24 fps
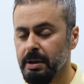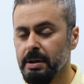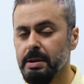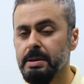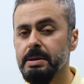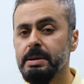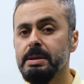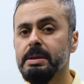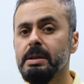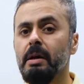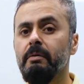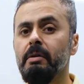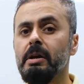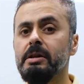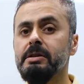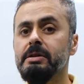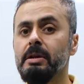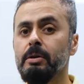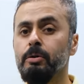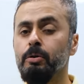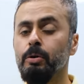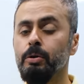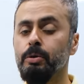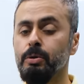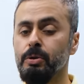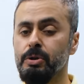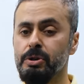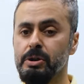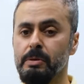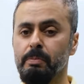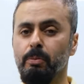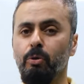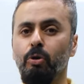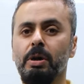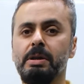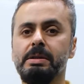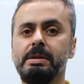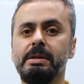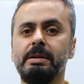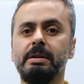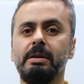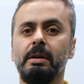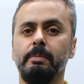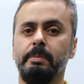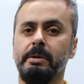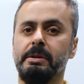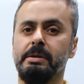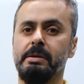savaşta korkunca boğazları
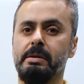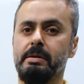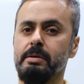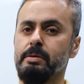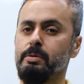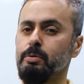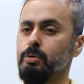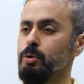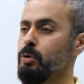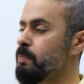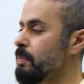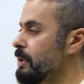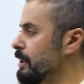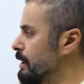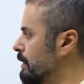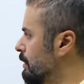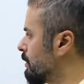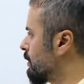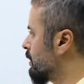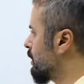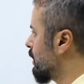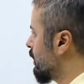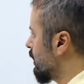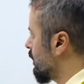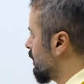kapatırız. Unutmayın.